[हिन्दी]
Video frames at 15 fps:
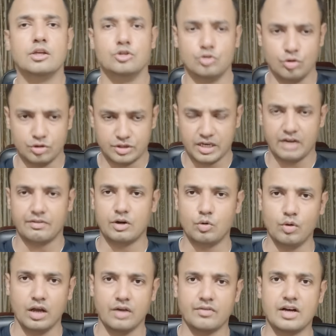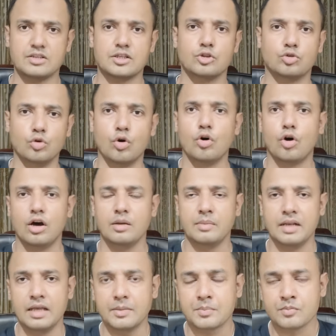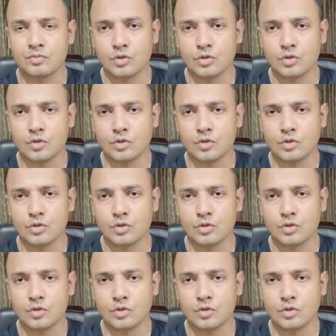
जो जय वकू है वहाँ से दो खौल मिले